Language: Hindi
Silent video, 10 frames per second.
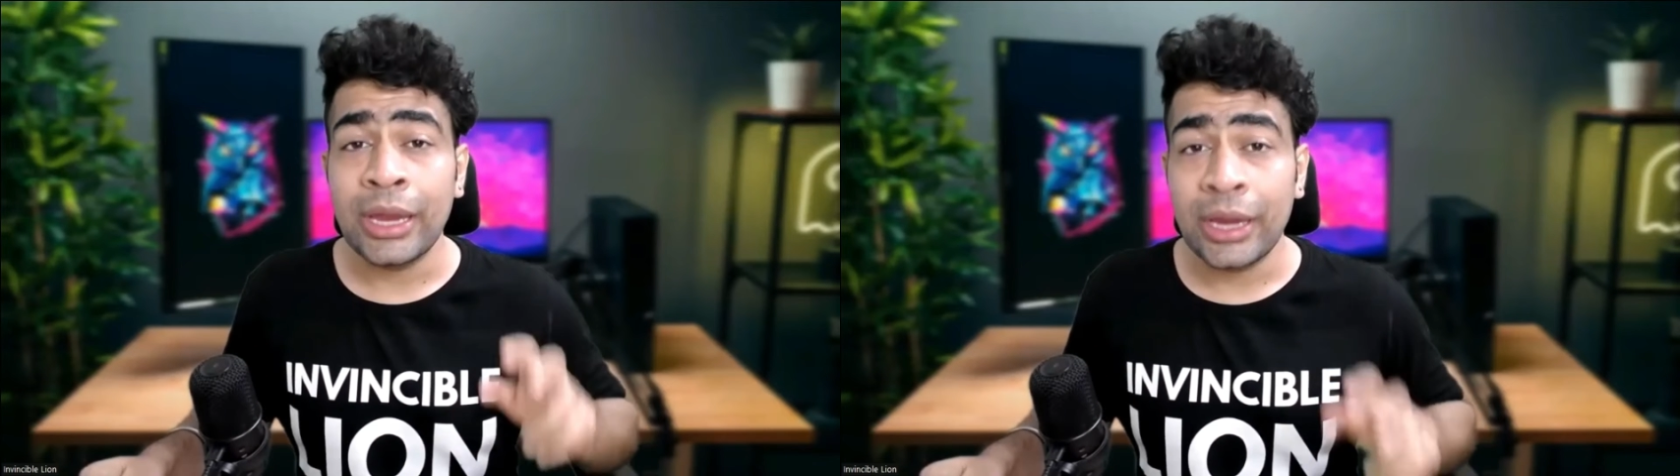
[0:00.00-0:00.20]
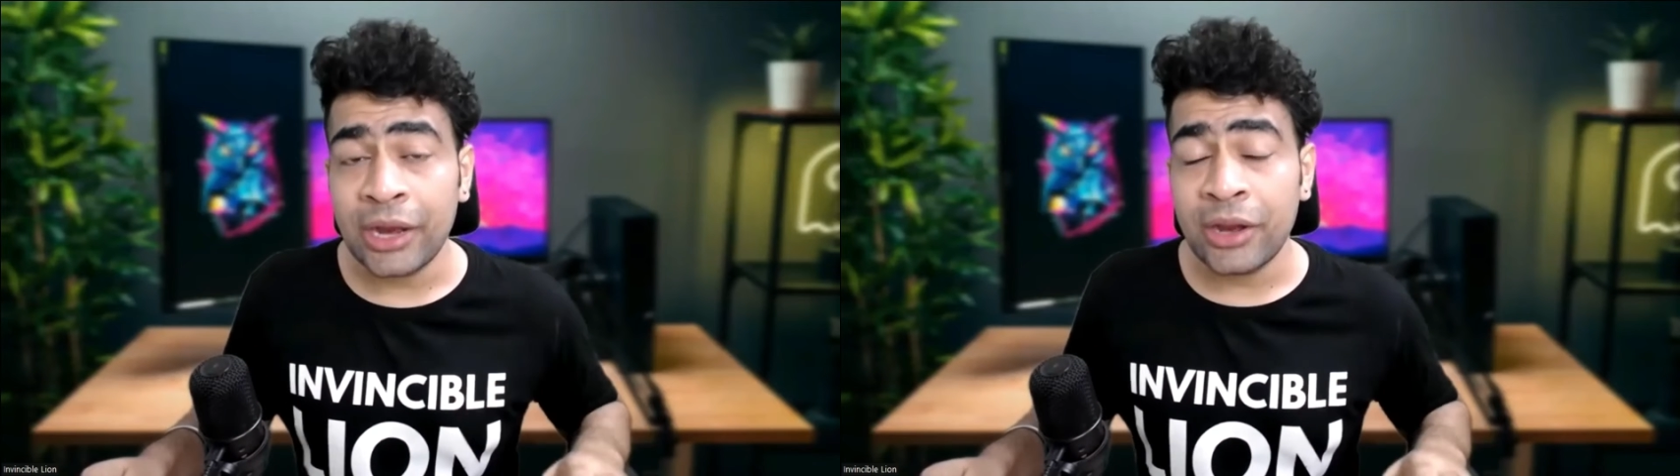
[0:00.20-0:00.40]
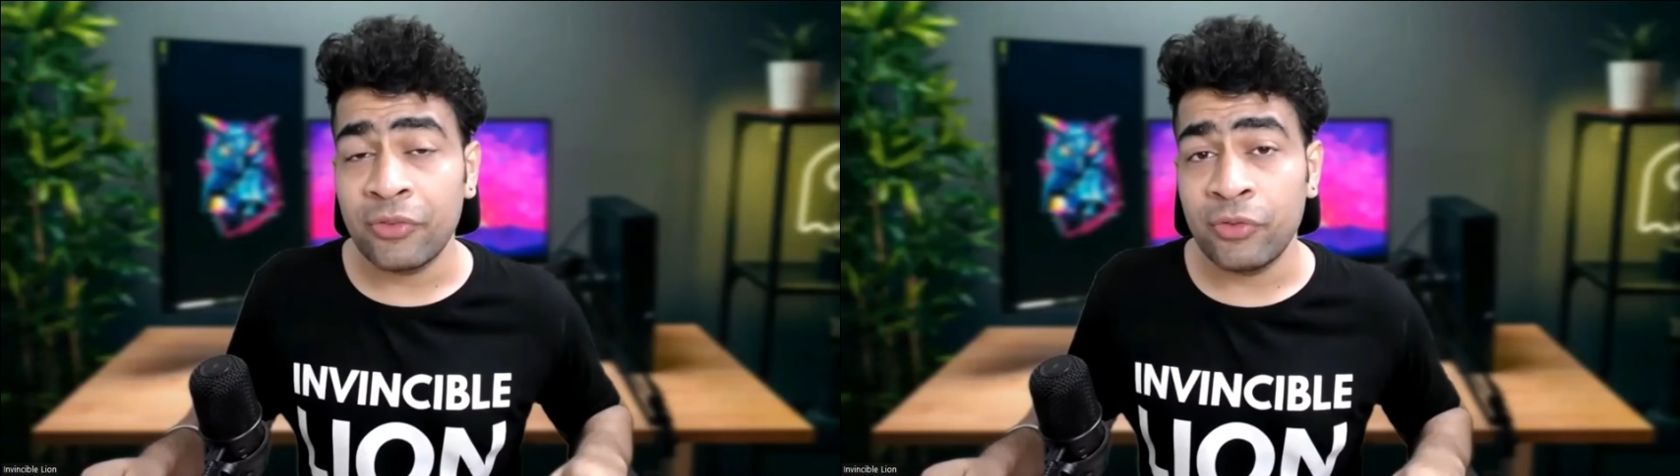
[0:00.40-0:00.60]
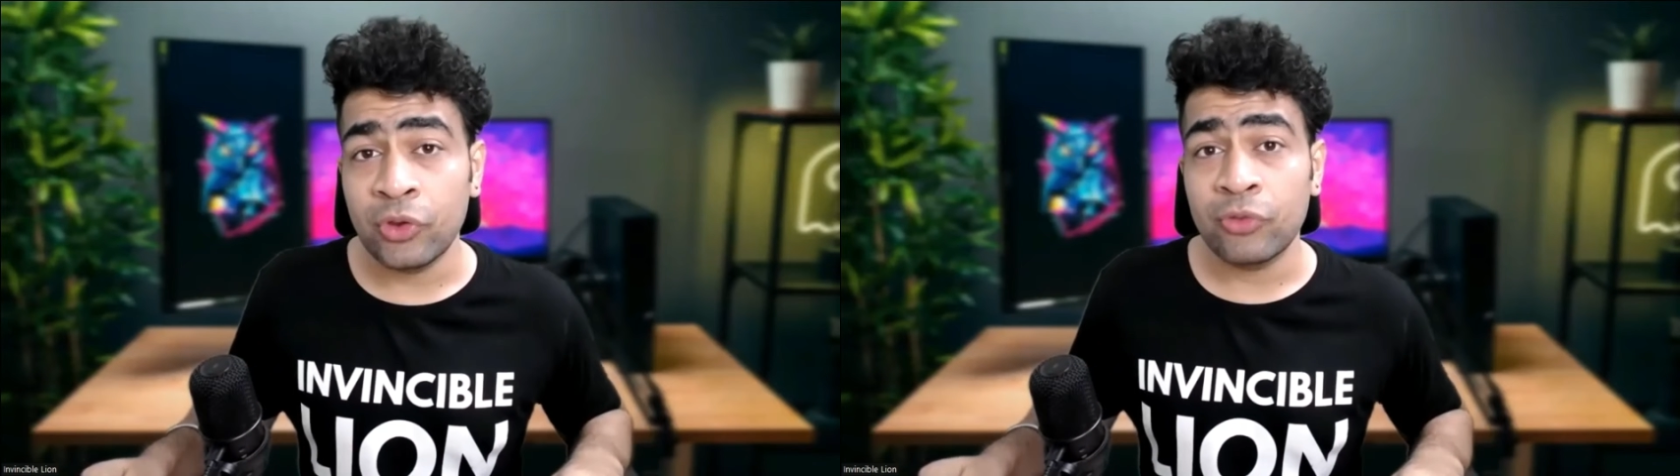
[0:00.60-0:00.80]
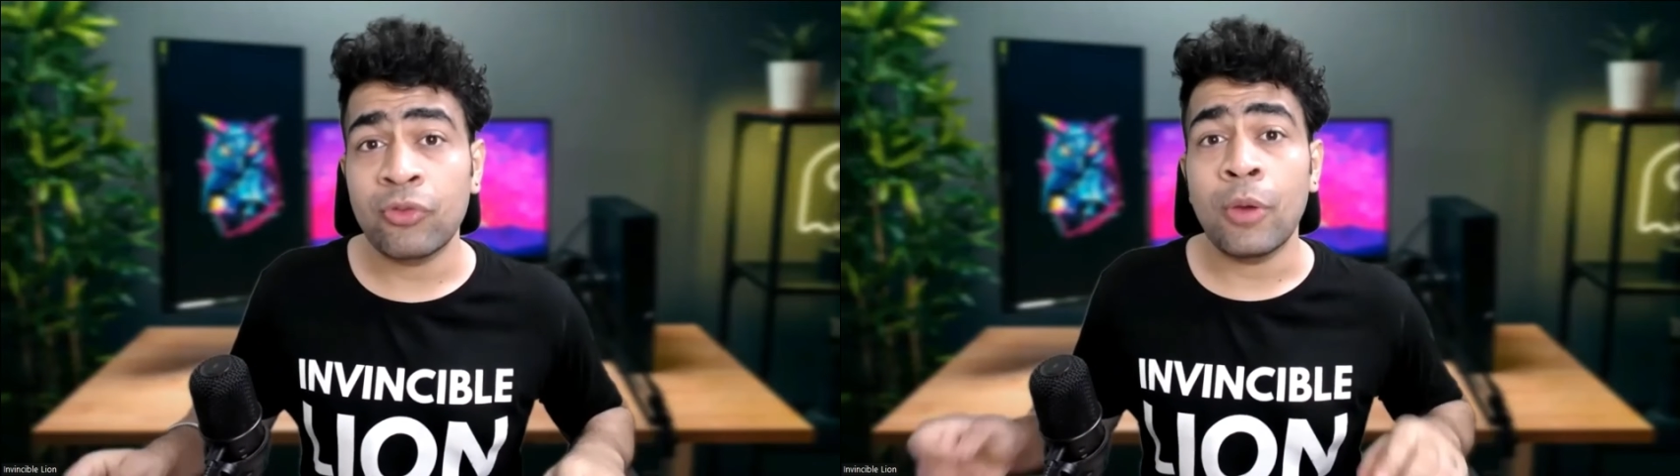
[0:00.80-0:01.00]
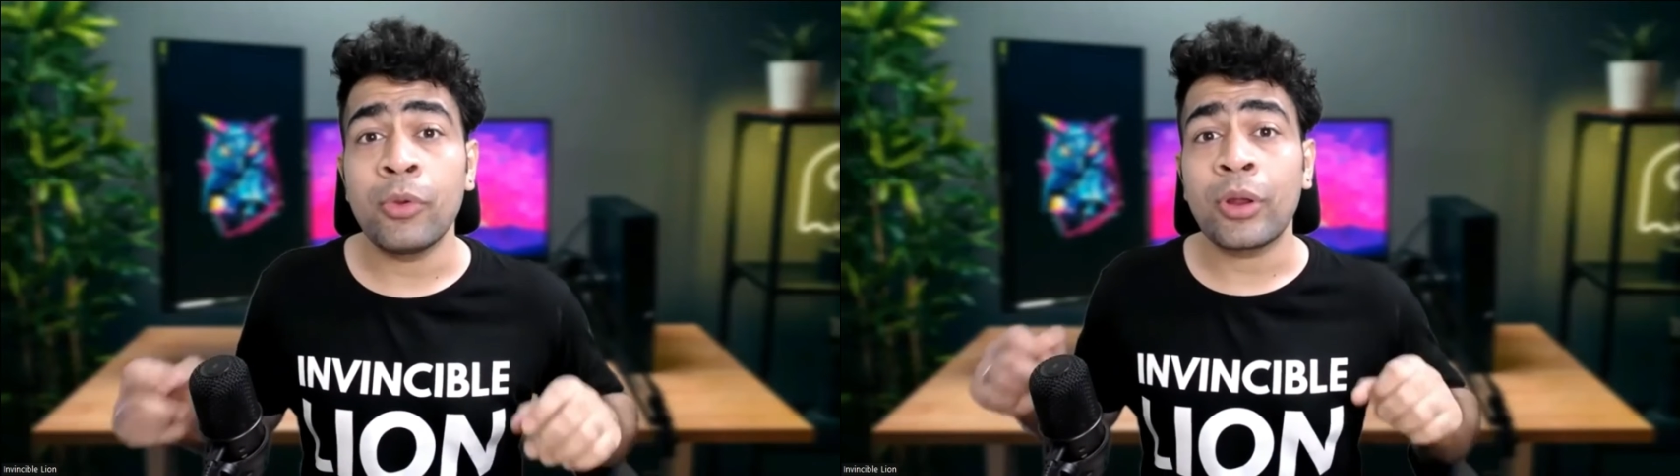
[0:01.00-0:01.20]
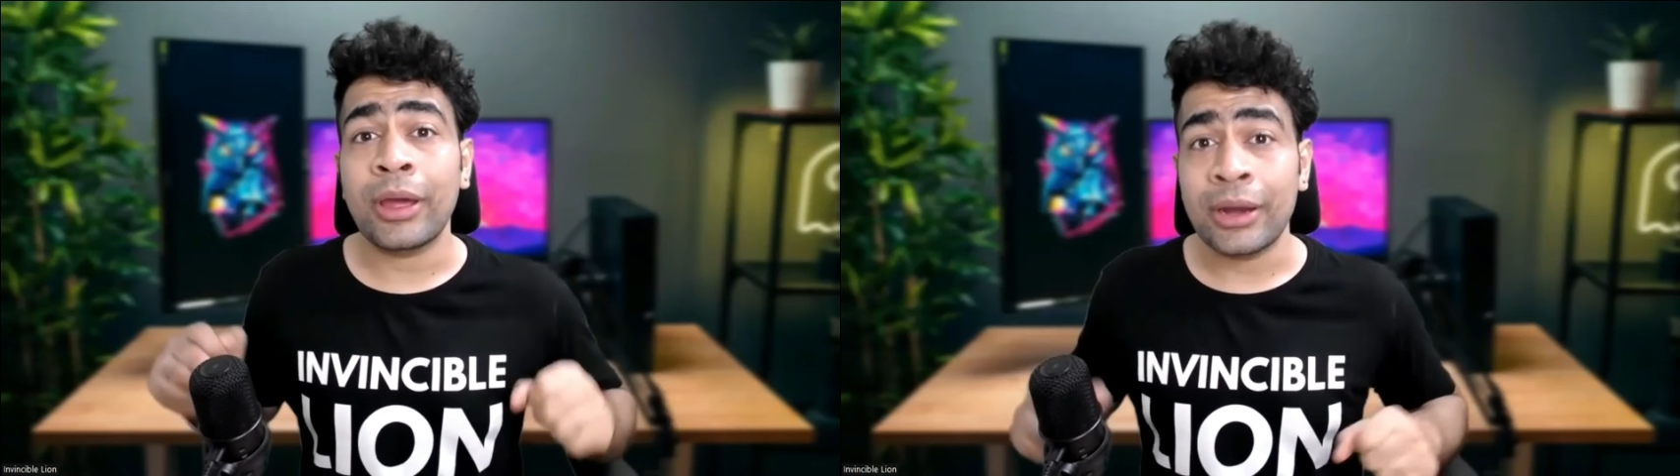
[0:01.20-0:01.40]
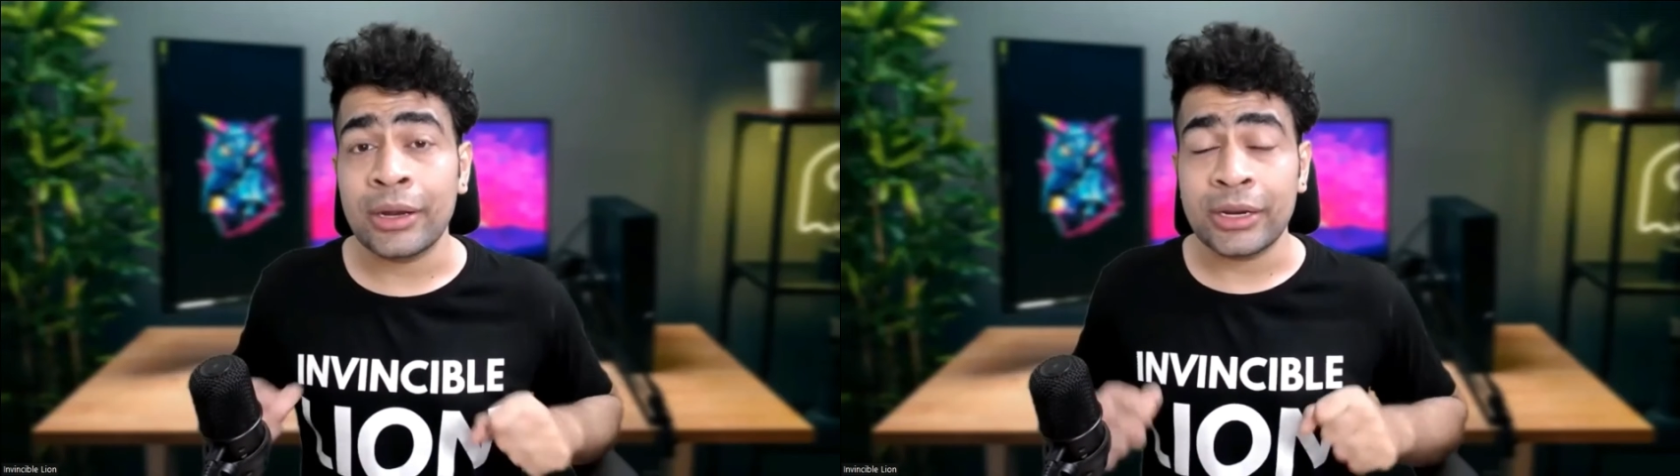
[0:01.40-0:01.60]
गेट रिव्यूज फ्रॉम योर
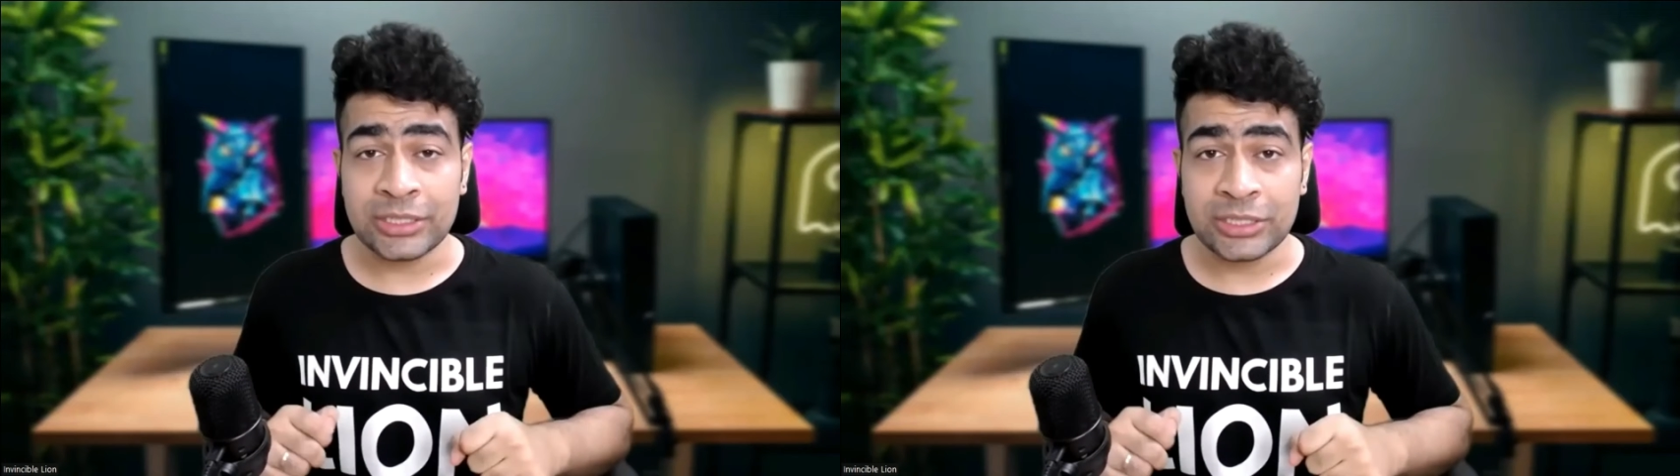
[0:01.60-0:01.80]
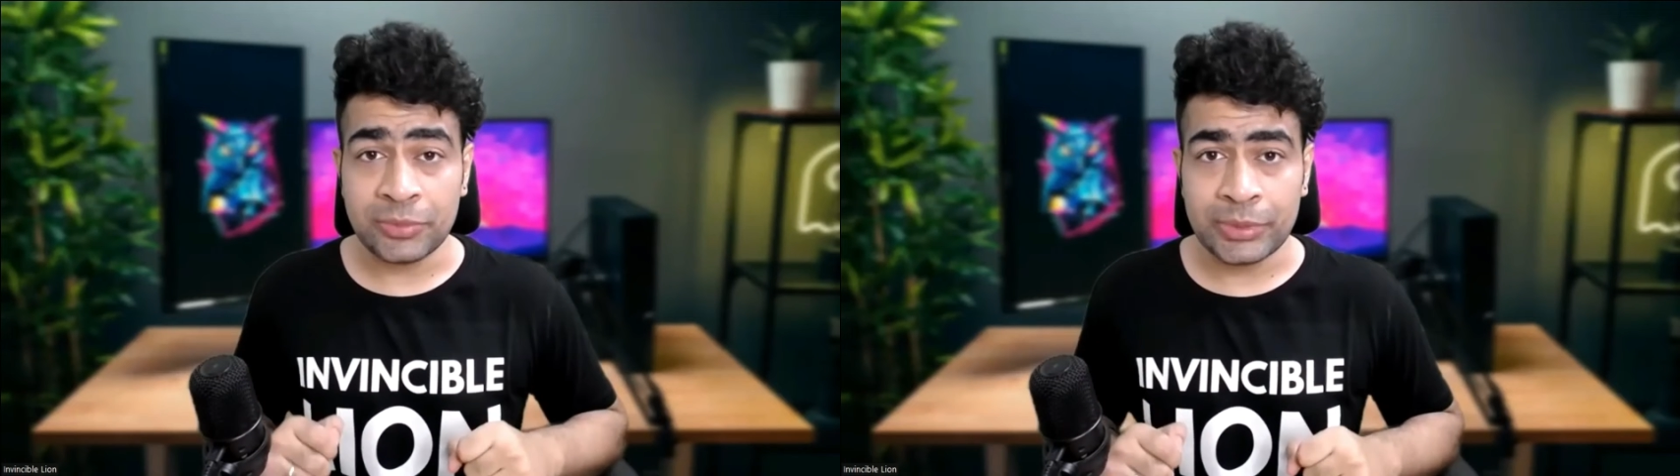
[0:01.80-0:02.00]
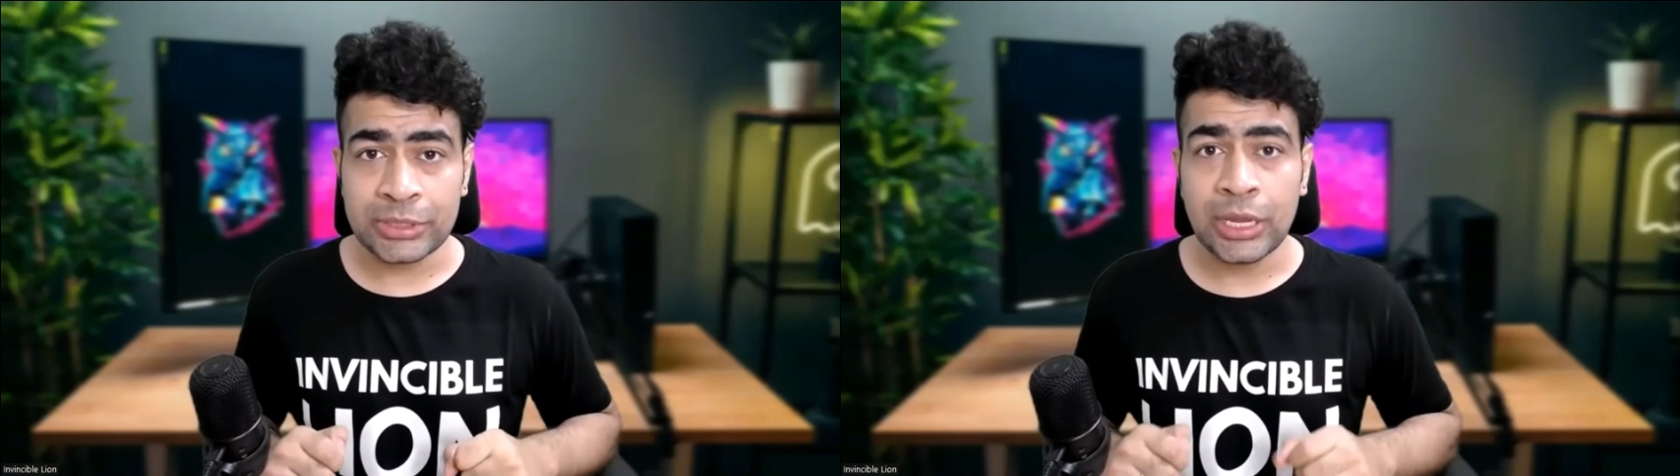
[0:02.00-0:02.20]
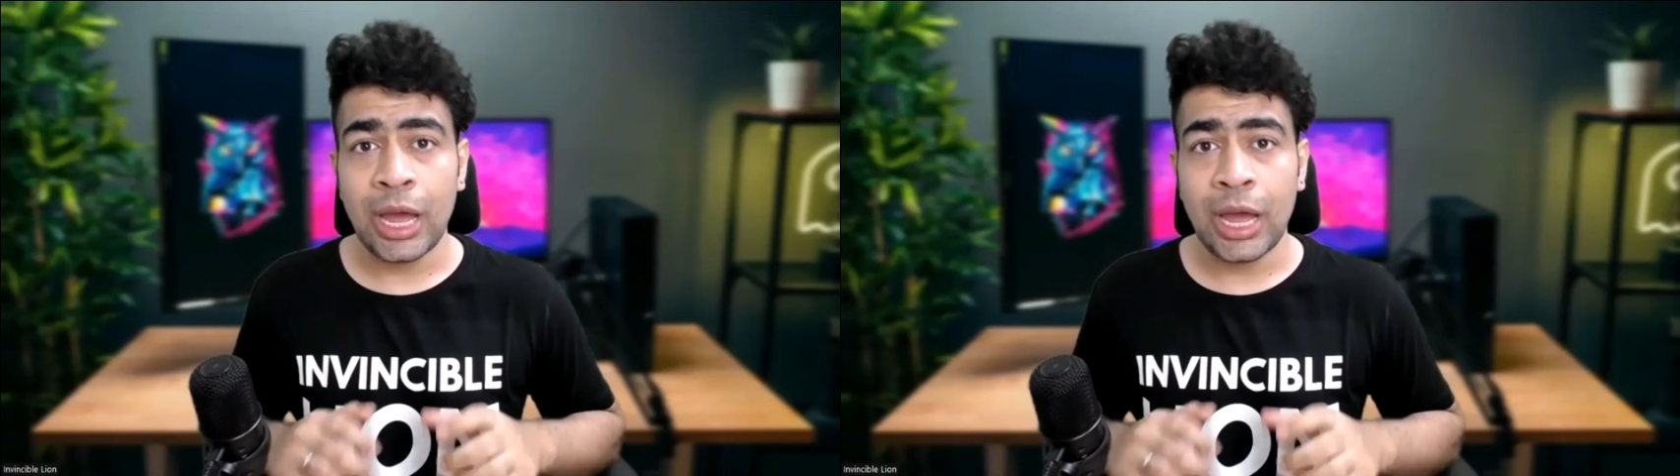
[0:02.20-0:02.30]
करंट कस्टमर्स